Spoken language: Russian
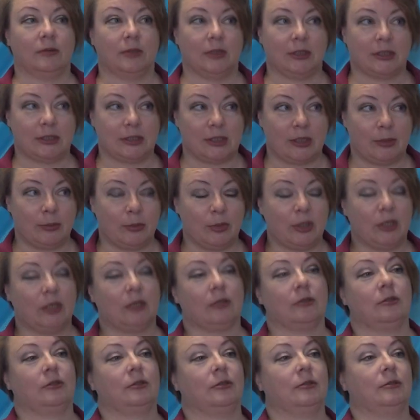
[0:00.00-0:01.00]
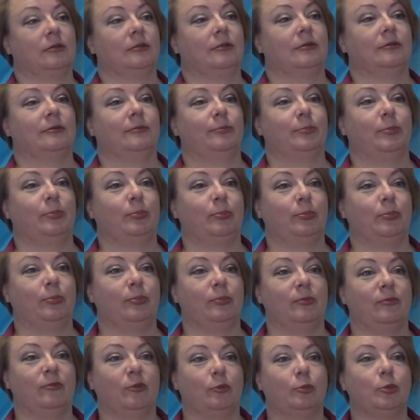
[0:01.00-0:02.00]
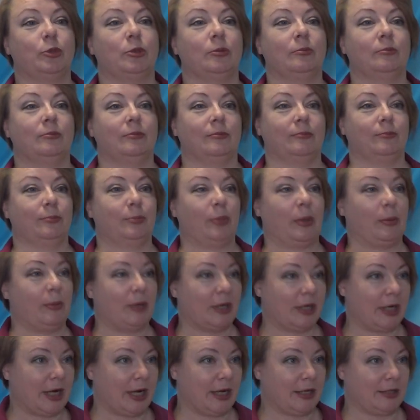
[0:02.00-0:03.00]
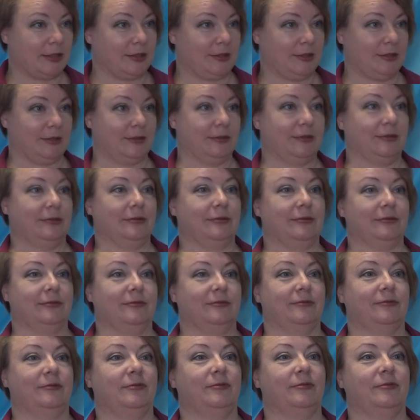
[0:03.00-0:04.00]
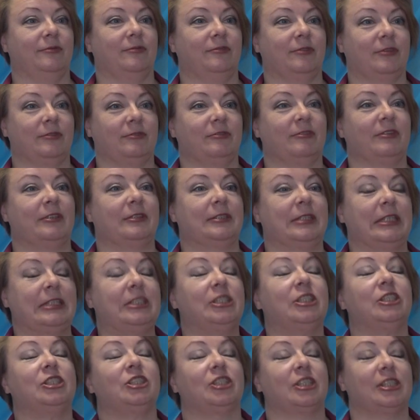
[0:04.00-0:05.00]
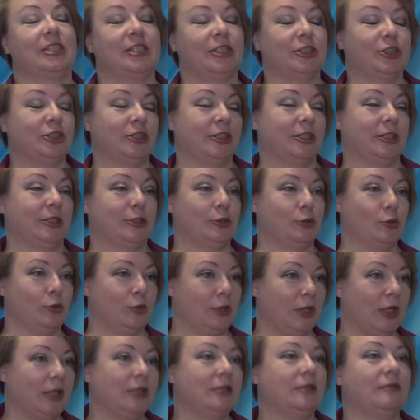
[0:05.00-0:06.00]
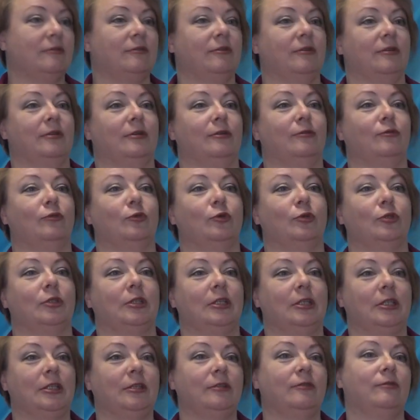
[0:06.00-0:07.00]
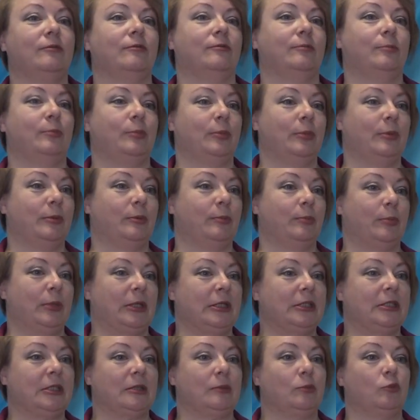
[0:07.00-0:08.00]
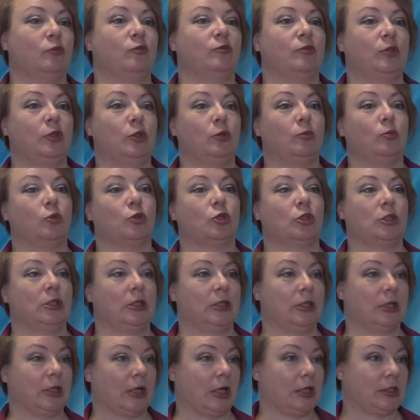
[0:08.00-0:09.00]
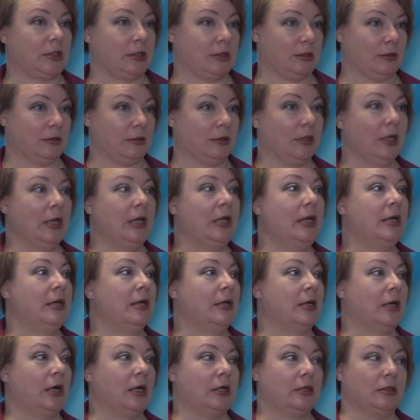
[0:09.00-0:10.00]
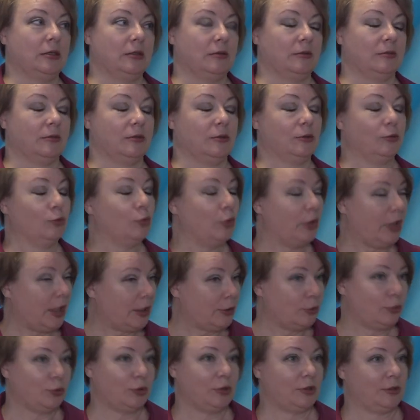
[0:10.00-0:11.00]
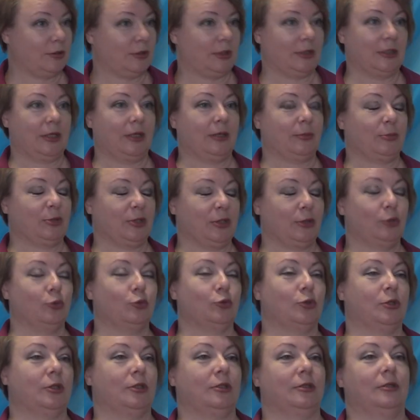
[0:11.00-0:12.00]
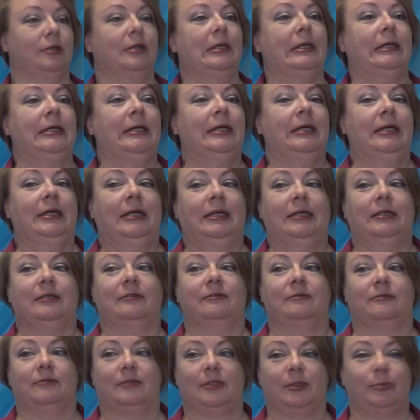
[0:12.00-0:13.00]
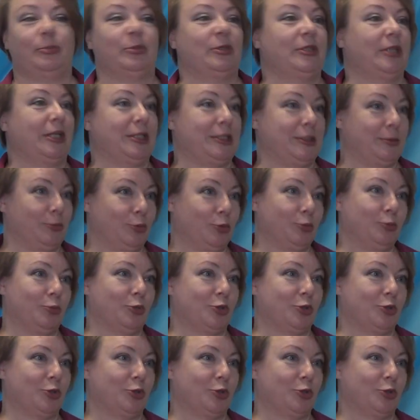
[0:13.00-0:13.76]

глазомер, в общем, помогает э, достичь различных результатов, вот, и поэтому в нее можно играть э, как с нуля, то есть она абсолютно э, за 15 минут